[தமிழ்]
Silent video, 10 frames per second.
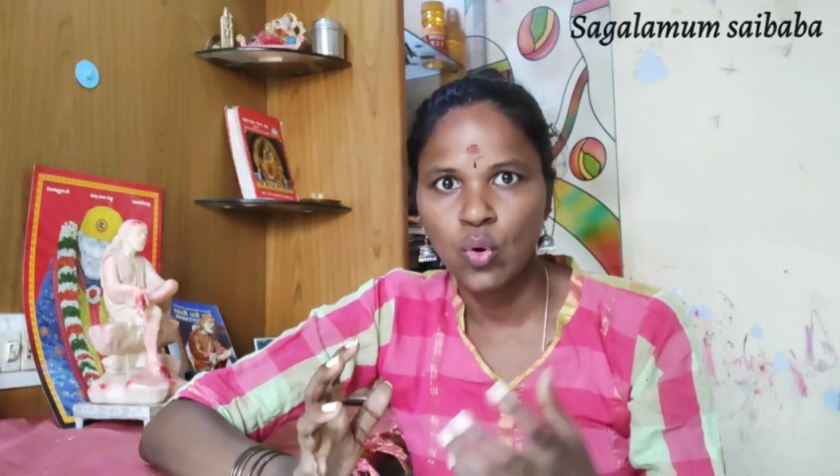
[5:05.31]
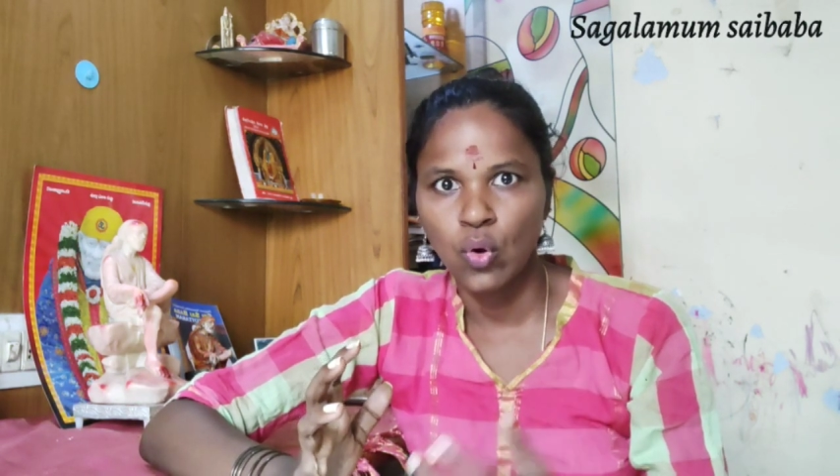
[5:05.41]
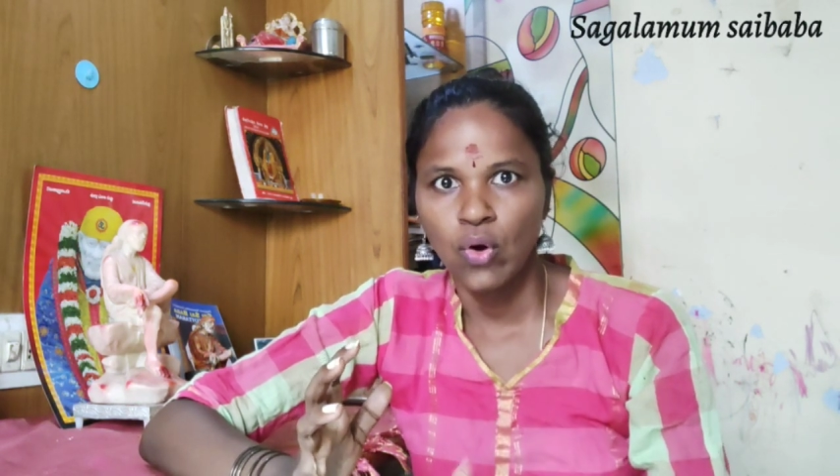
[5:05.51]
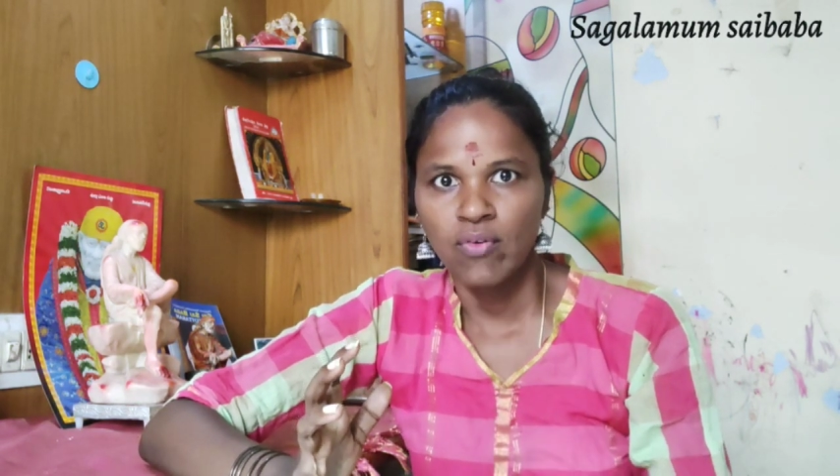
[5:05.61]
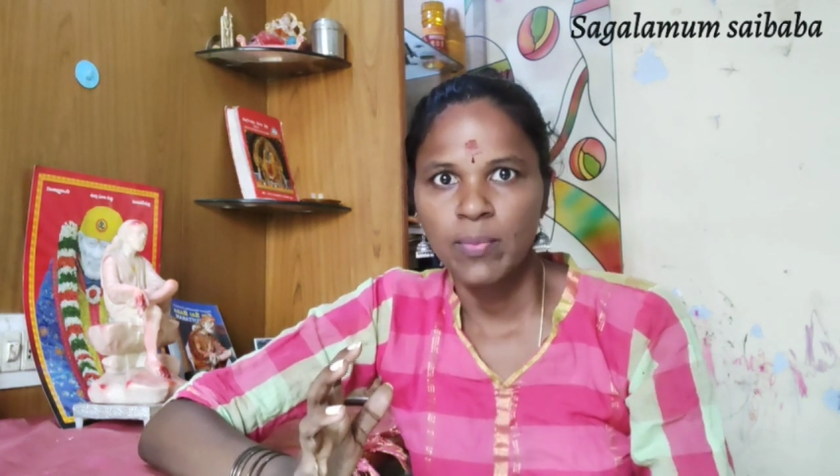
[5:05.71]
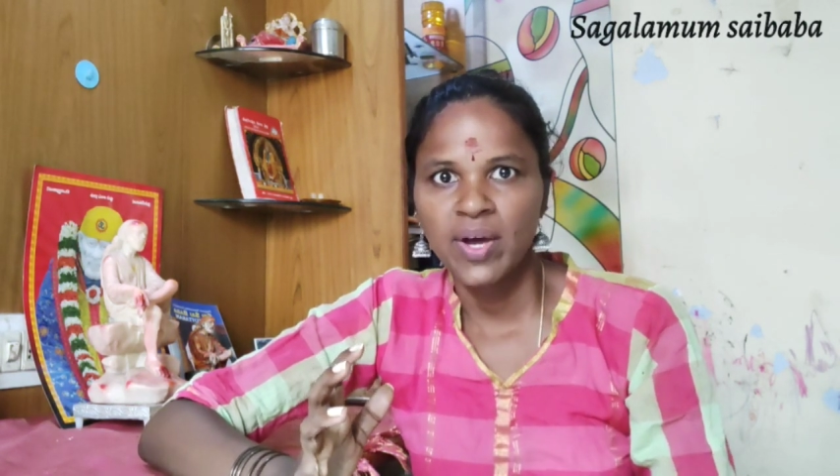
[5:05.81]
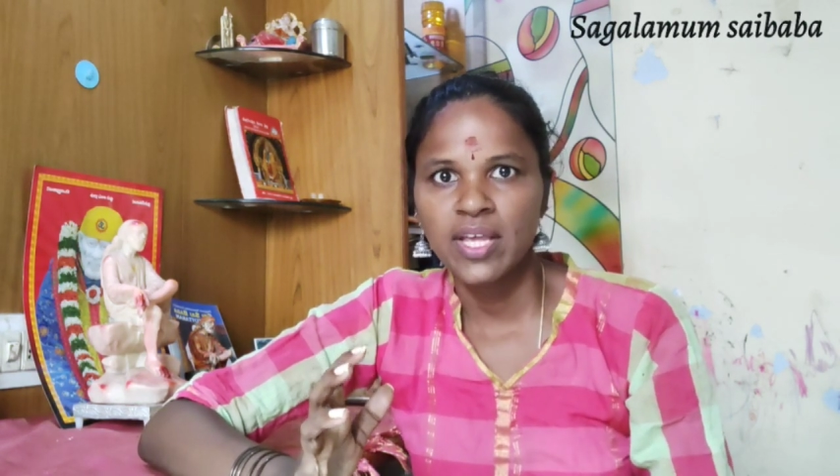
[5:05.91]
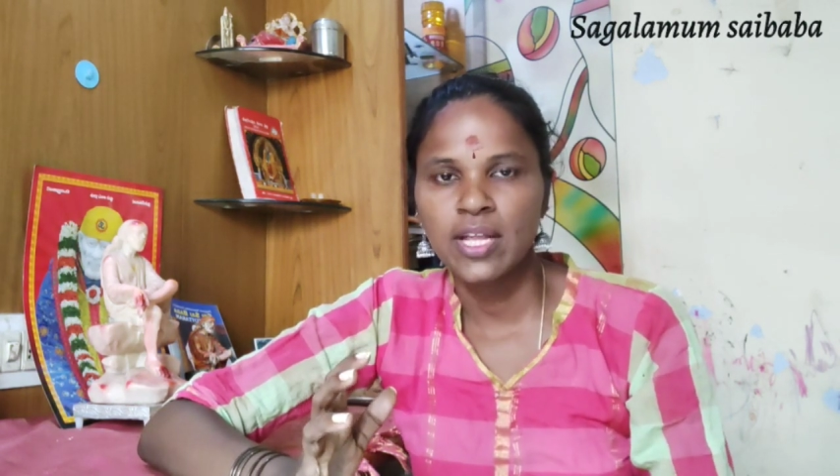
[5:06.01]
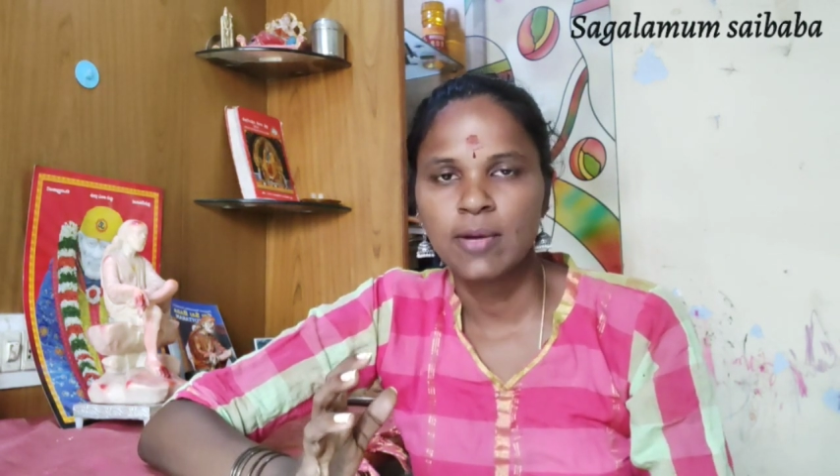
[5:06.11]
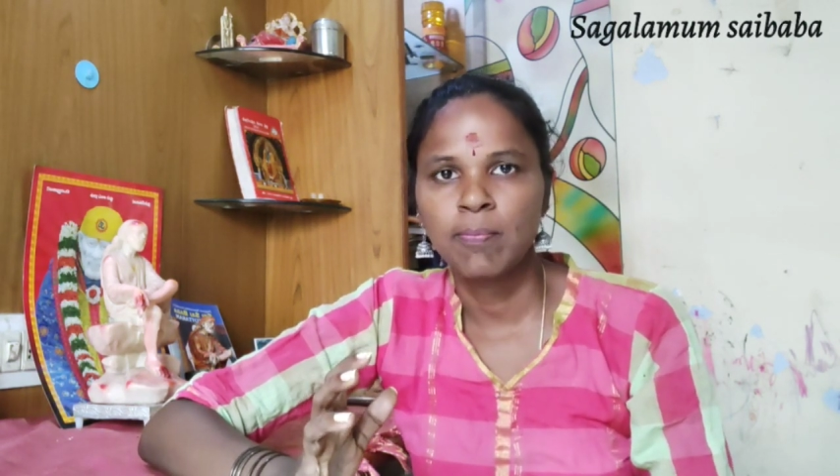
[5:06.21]
கோபமா
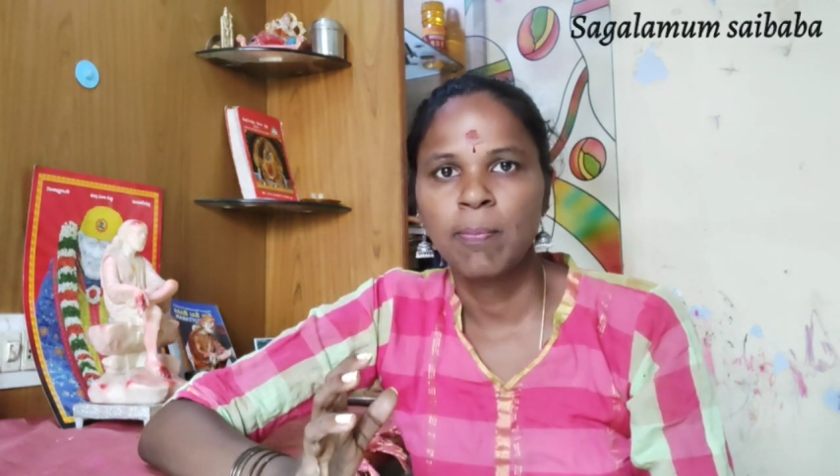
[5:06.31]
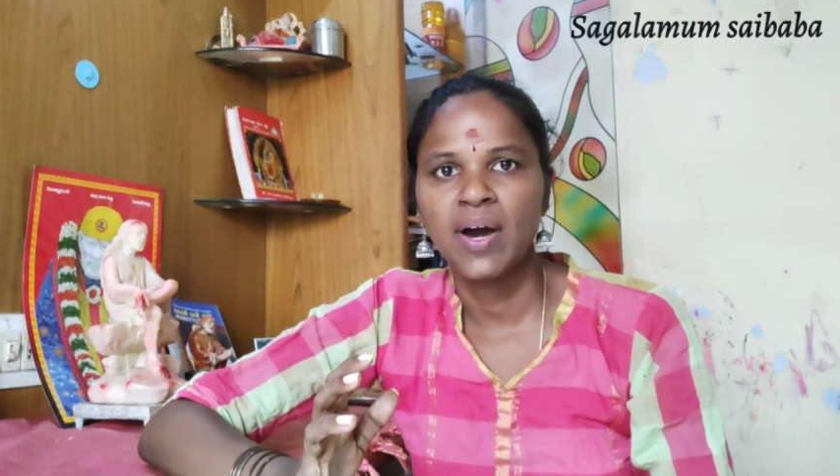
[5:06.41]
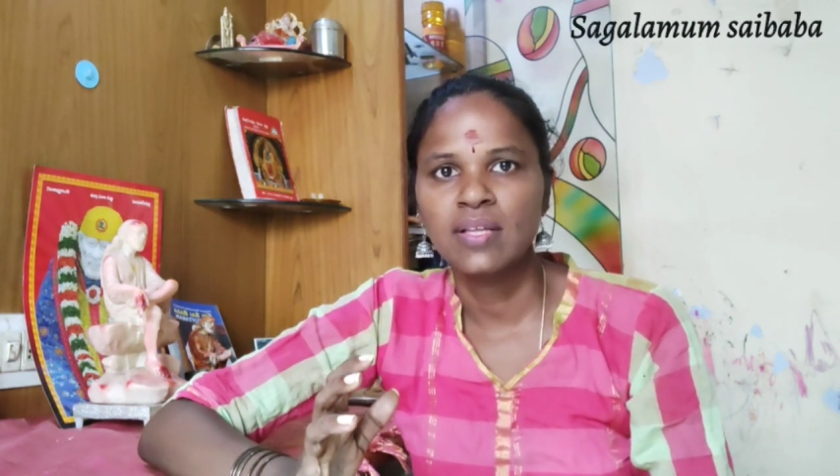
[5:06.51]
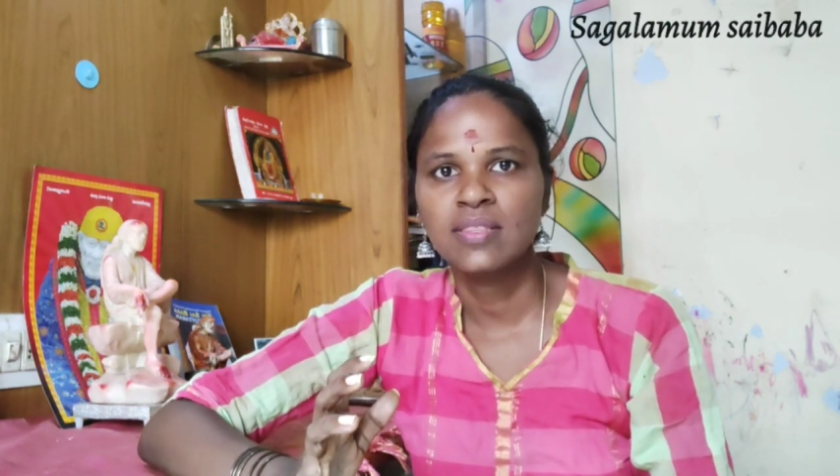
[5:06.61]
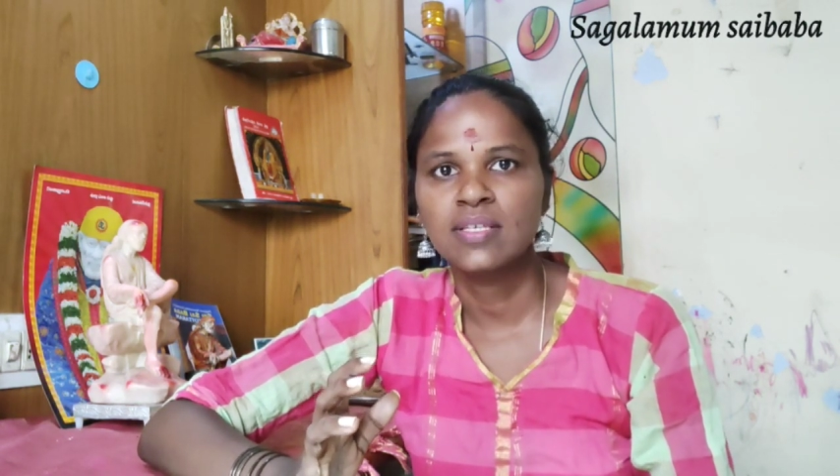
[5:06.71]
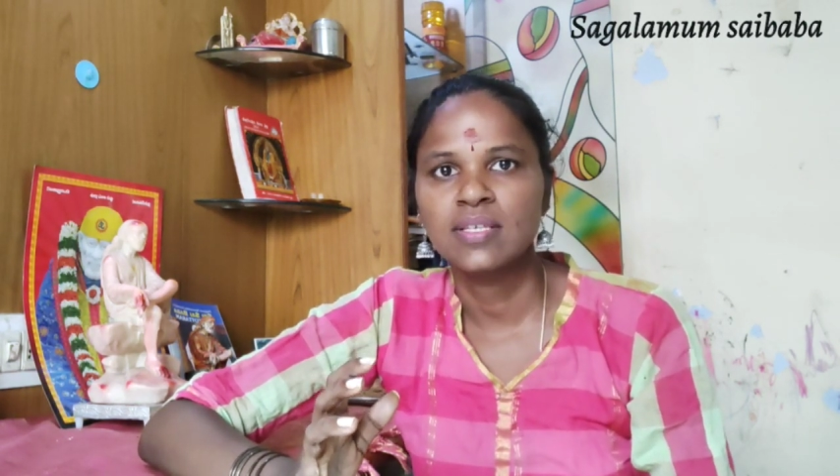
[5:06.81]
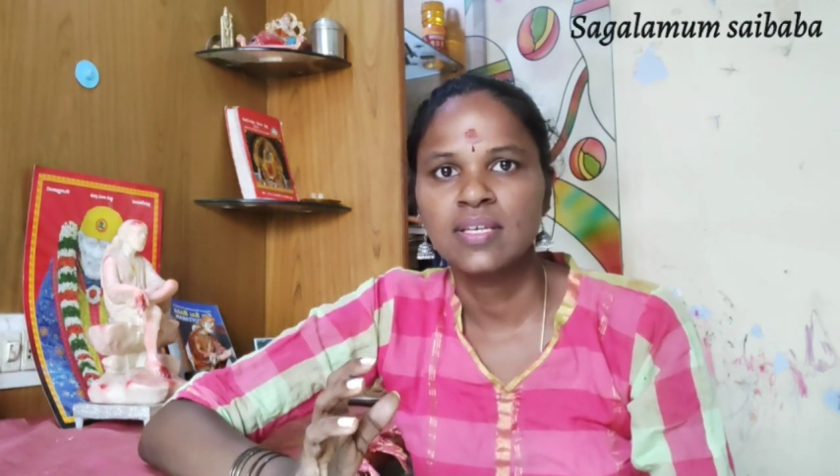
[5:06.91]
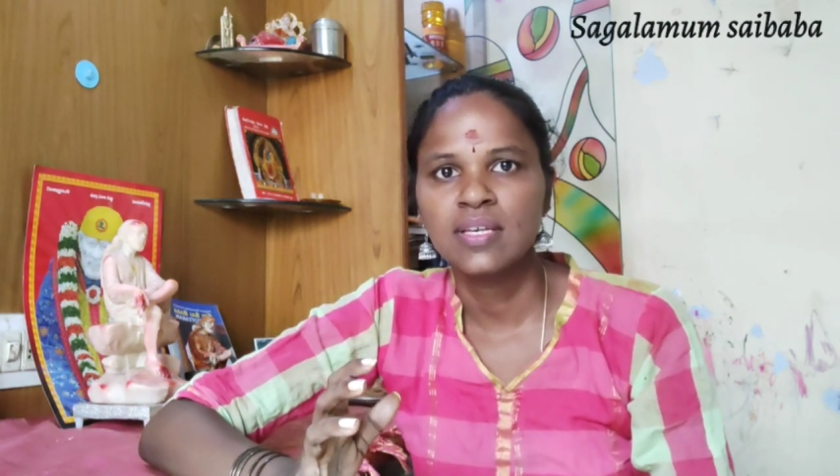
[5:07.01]
என்னை பார்த்து